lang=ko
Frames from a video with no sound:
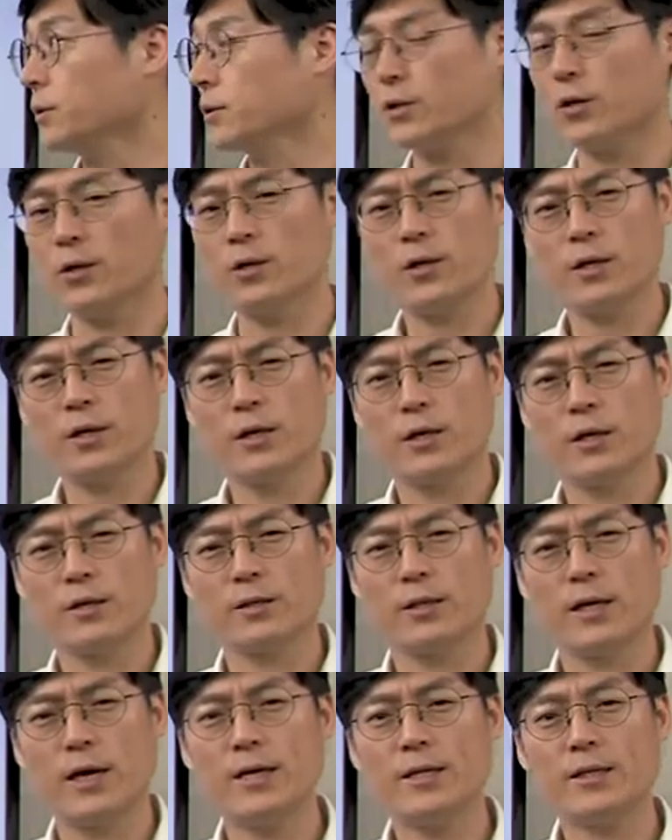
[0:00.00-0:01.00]
그래서
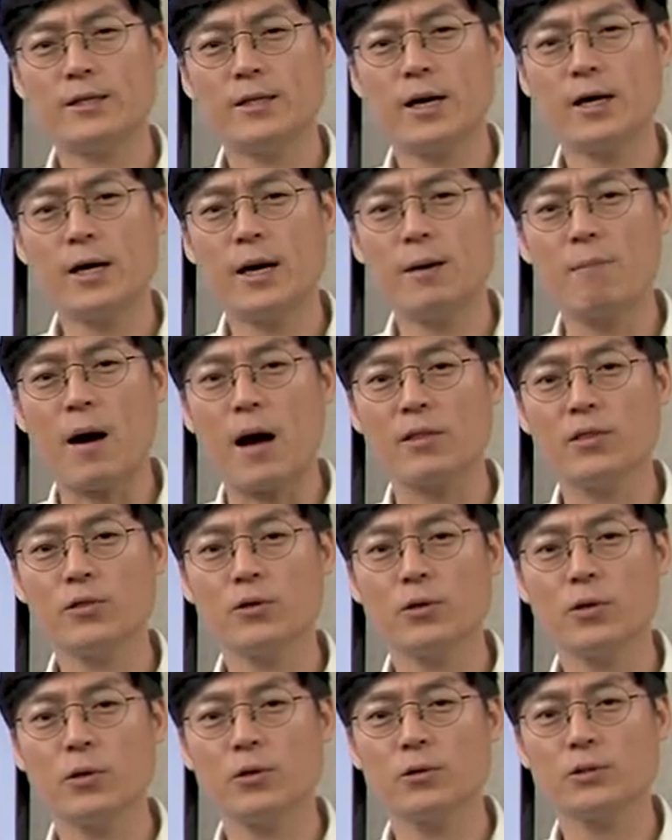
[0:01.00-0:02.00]
데이터가
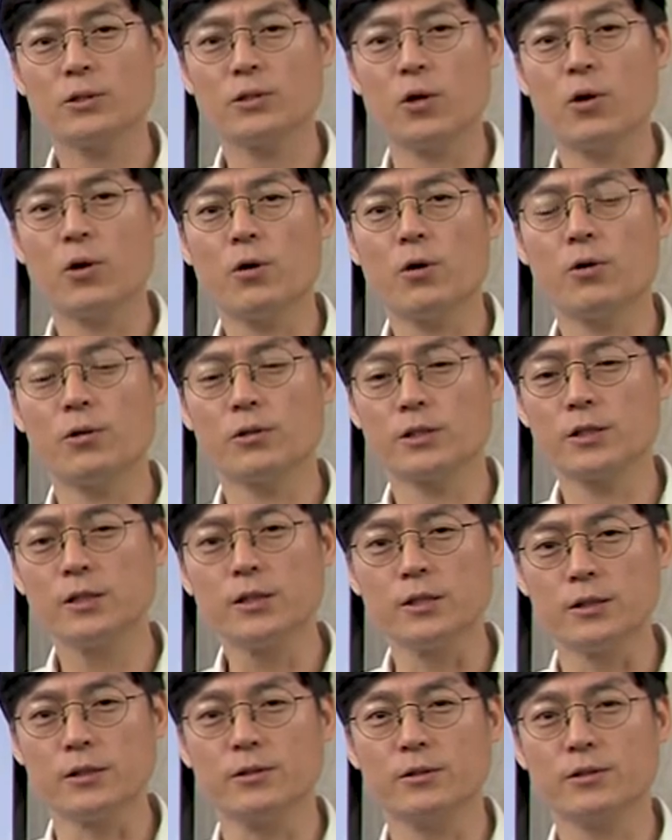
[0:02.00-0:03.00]
만들어지는
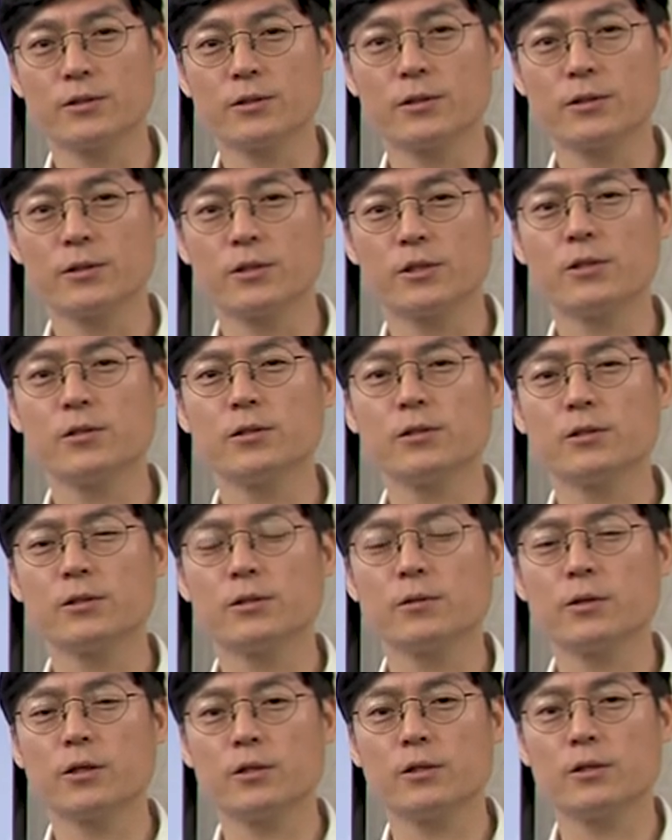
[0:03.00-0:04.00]
져 그런
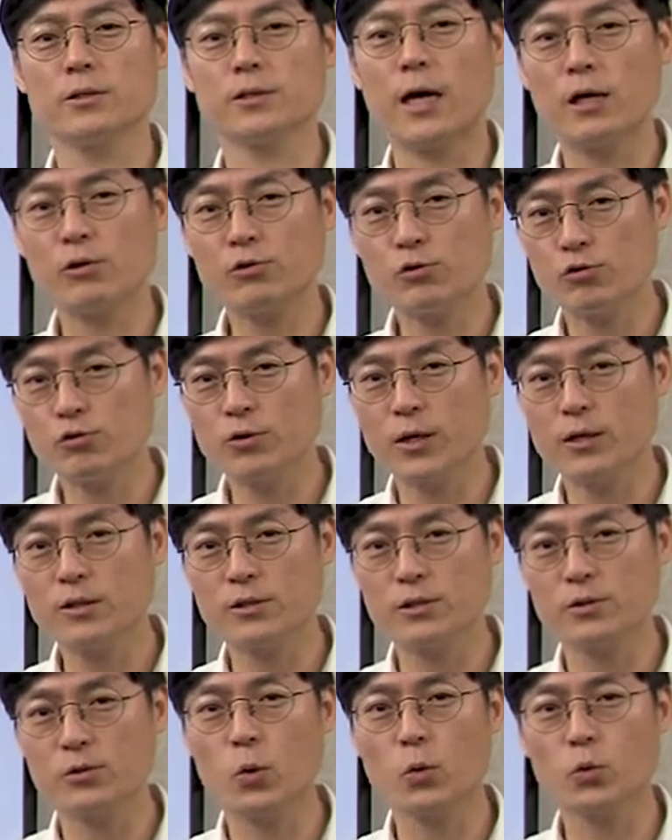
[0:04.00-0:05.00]
그 창출되는
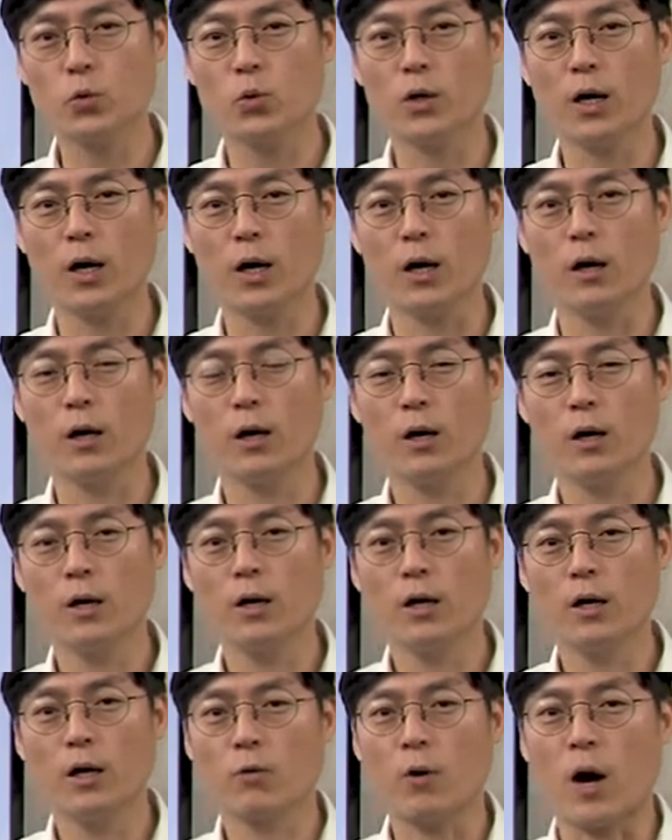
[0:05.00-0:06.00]
그 속도가
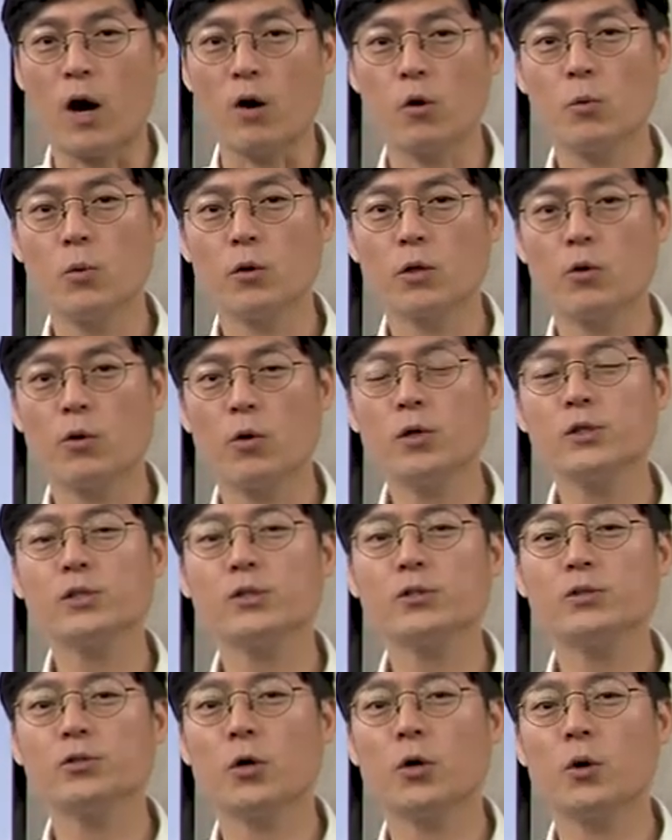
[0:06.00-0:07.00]
과거보다
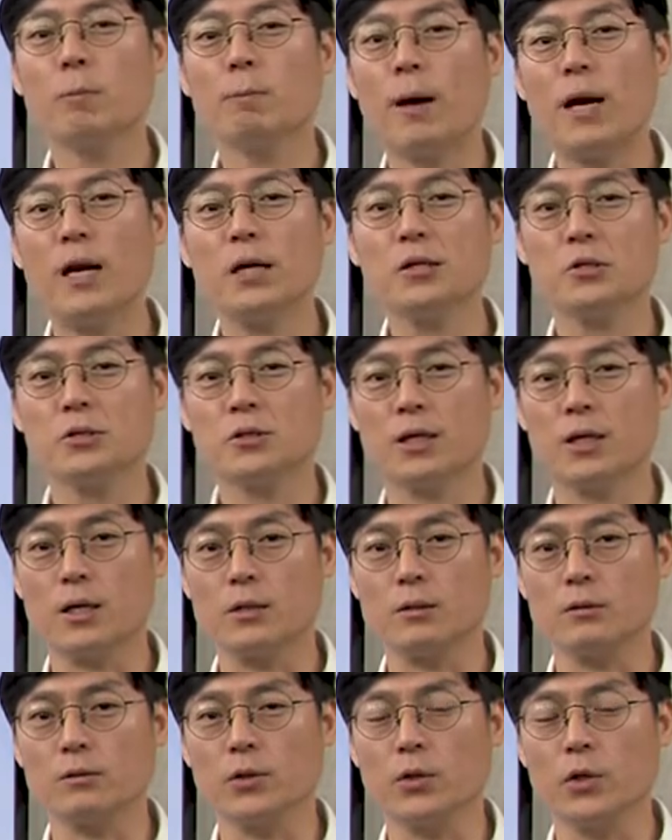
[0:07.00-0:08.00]
훨씬 더
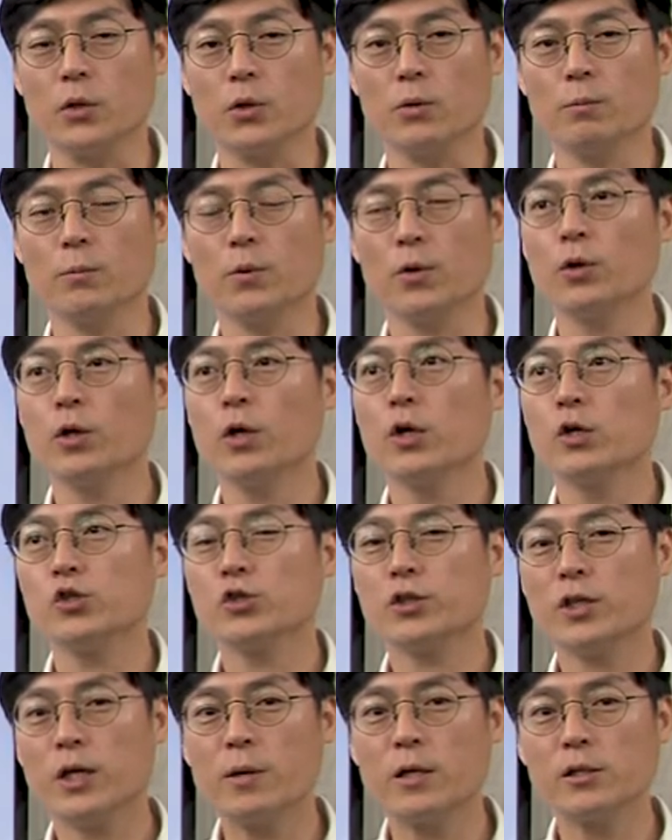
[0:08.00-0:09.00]
빨라졌다라는 거예요. 뭐
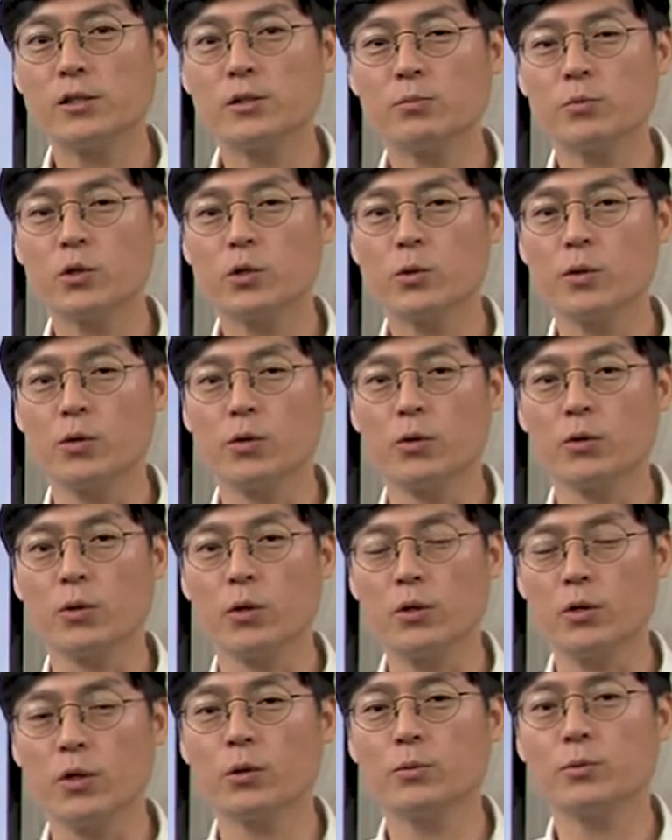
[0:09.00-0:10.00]
쉽게 말씀드리면 이런
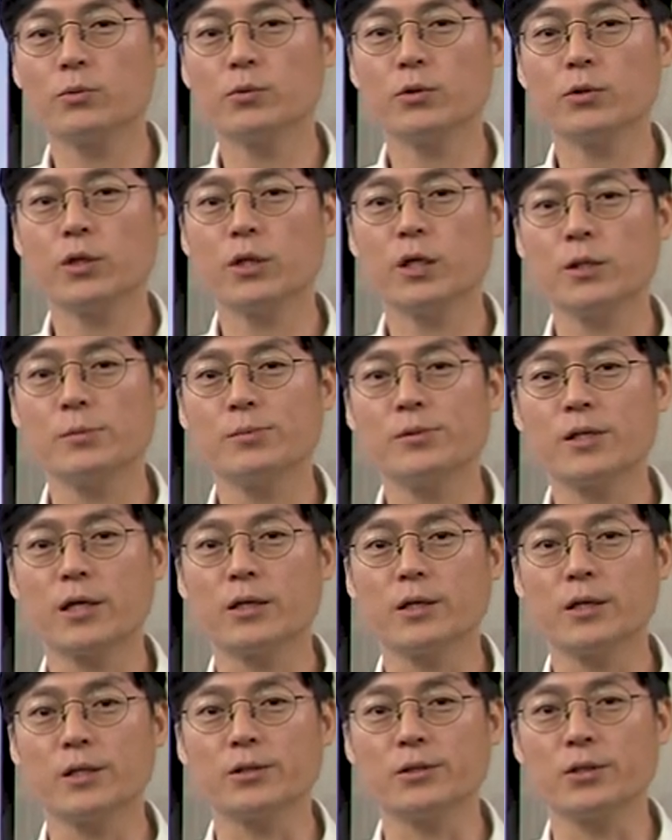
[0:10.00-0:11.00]
거예요. 여러분들이
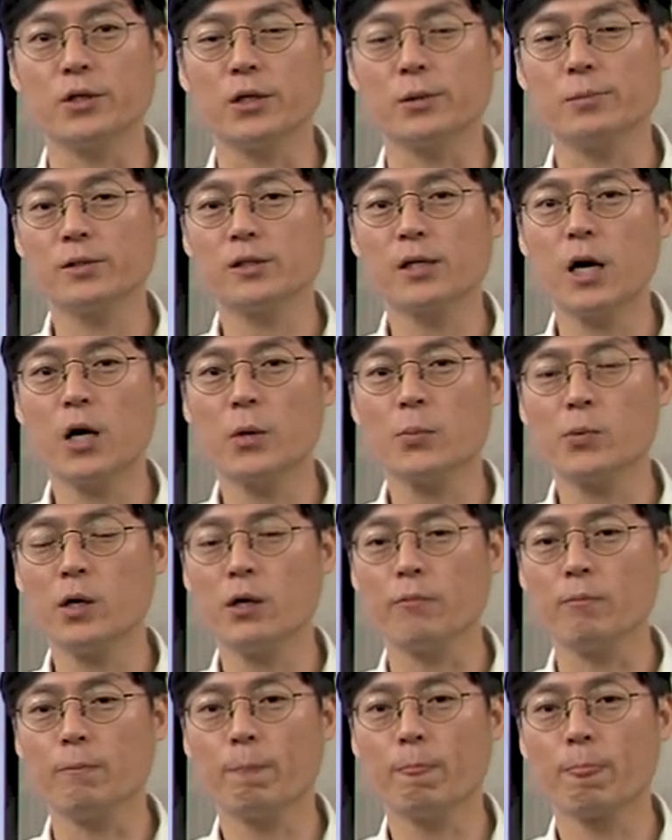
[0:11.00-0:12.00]
입사를 했어요.
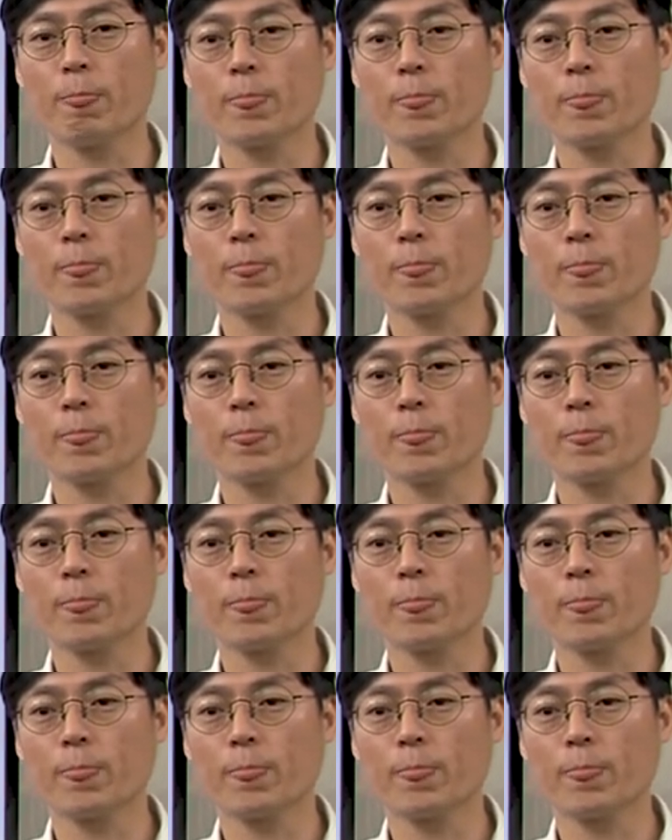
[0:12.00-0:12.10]
입사하면